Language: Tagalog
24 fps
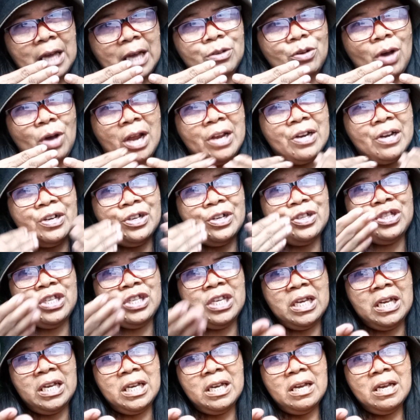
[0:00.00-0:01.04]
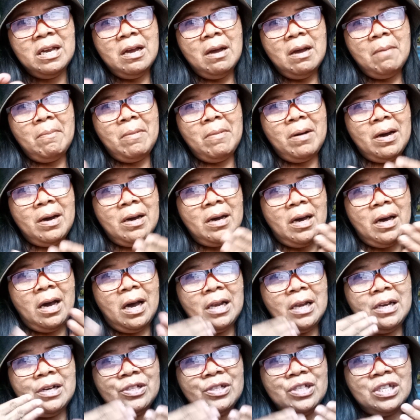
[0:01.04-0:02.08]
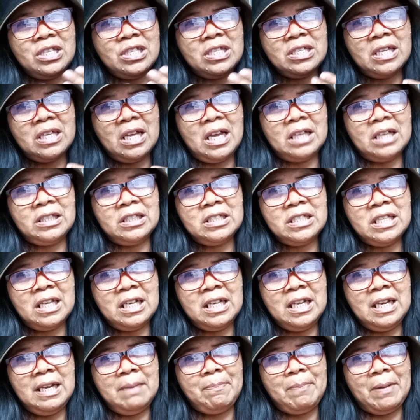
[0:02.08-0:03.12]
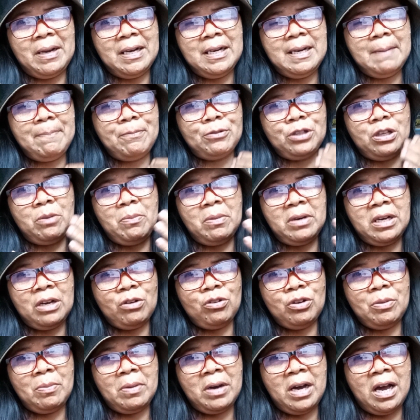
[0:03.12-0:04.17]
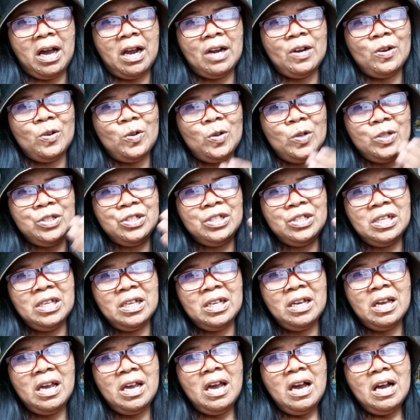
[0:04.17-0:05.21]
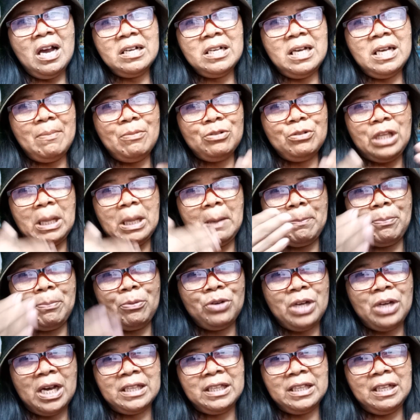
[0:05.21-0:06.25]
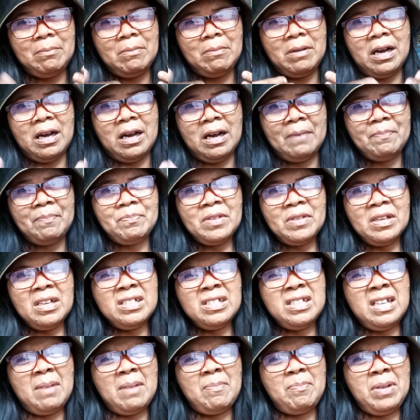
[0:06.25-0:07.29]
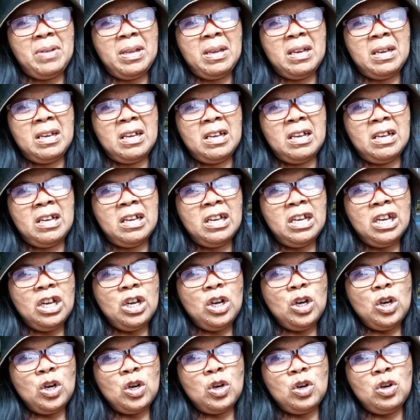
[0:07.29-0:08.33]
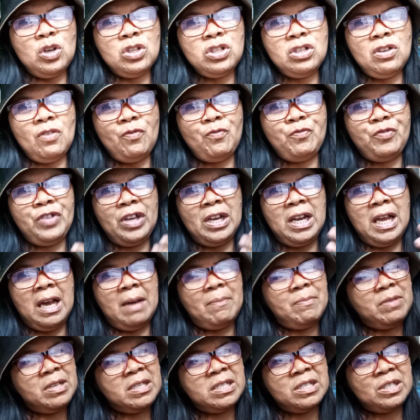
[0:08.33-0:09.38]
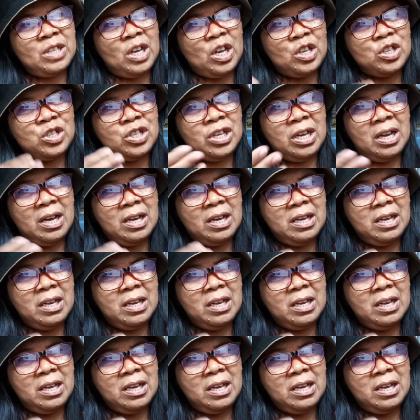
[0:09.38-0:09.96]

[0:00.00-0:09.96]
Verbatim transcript: ano, allergy, mga allergy sa, ating sarili. Para hindi po tayo magkaroon ng mga allergy, gamutin po natin mga, syempre, Kusog Phil Abistrachi,